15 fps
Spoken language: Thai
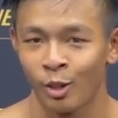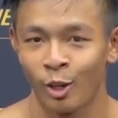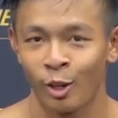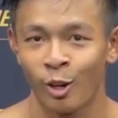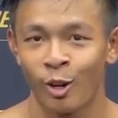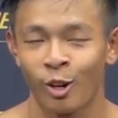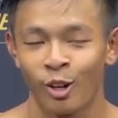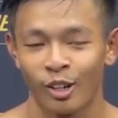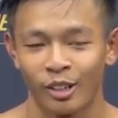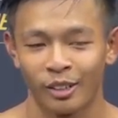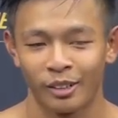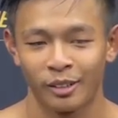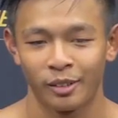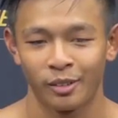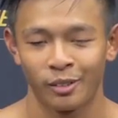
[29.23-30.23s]
ก็
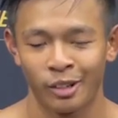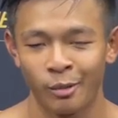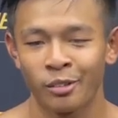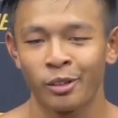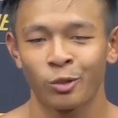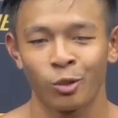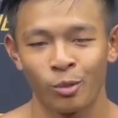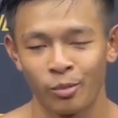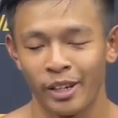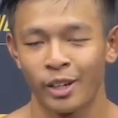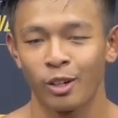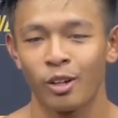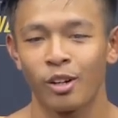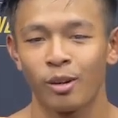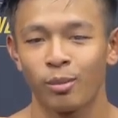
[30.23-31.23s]
ความรู้สึกตัวผมเอง
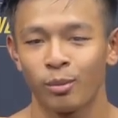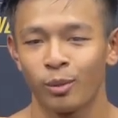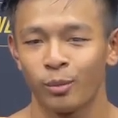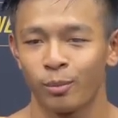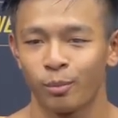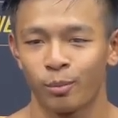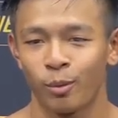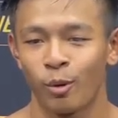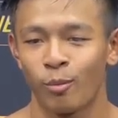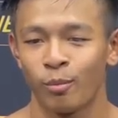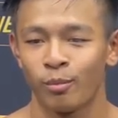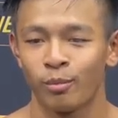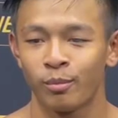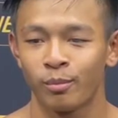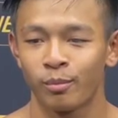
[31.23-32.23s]
ก็ผม
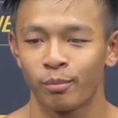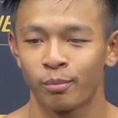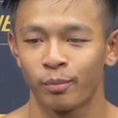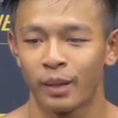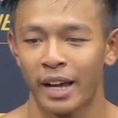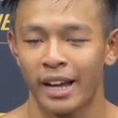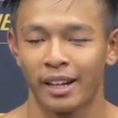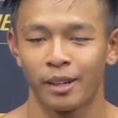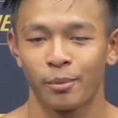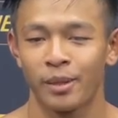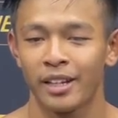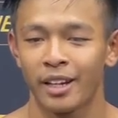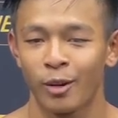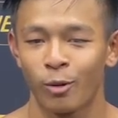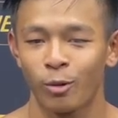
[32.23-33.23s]
ห่างกับพี่
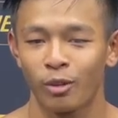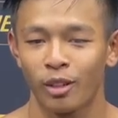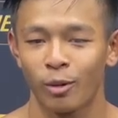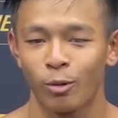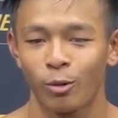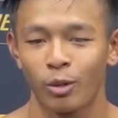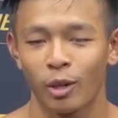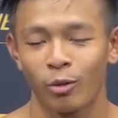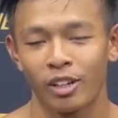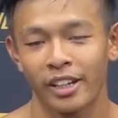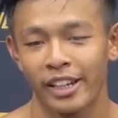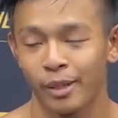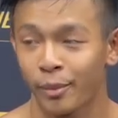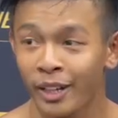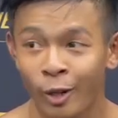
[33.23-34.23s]
เขาเราเราเคย
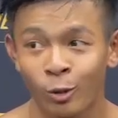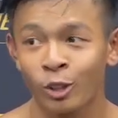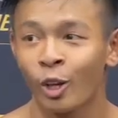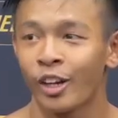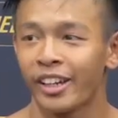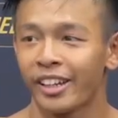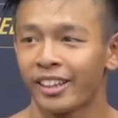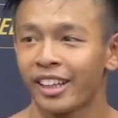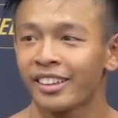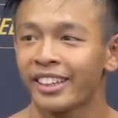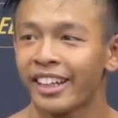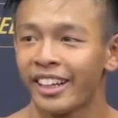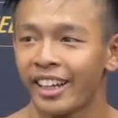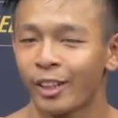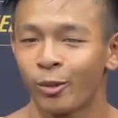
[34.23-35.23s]
เห็นพี่เขาต่อยตั้งแต่
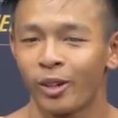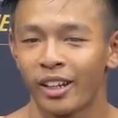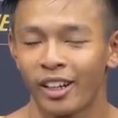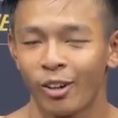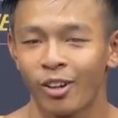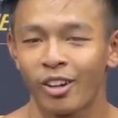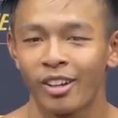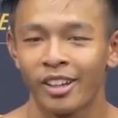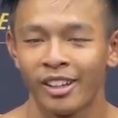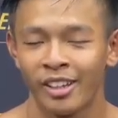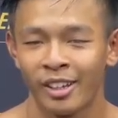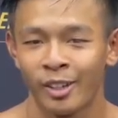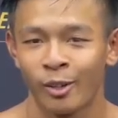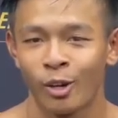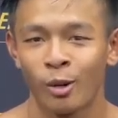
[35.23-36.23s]
เด็กด้วย แล้วก็
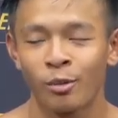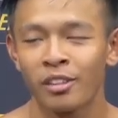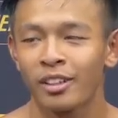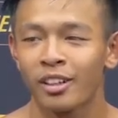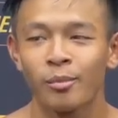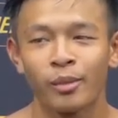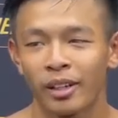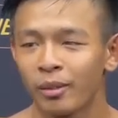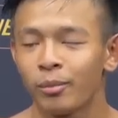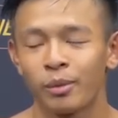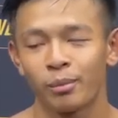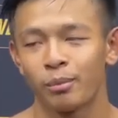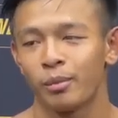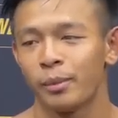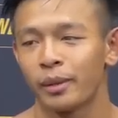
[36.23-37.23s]
ความรู้สึกก็เหมือนเหมือ
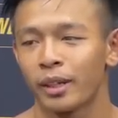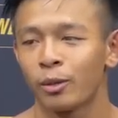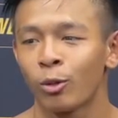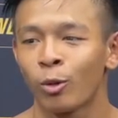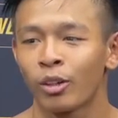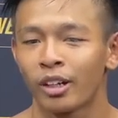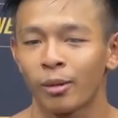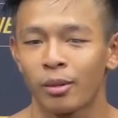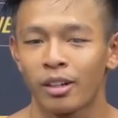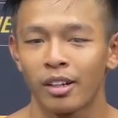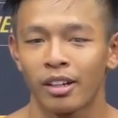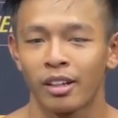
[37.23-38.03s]
นเหมือนกันทุกคนครับก็